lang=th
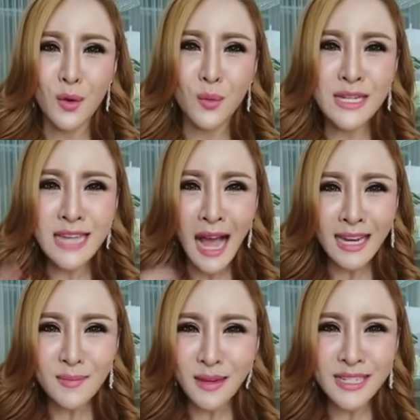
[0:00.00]
วิชา
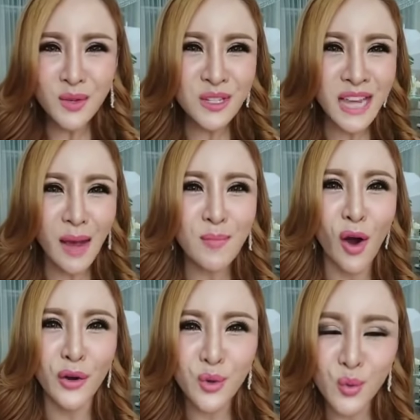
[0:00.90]
นี้ไม่ใช่วิชาหมอ
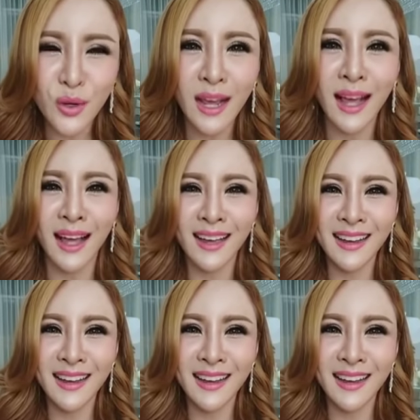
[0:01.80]
ดูนะคะ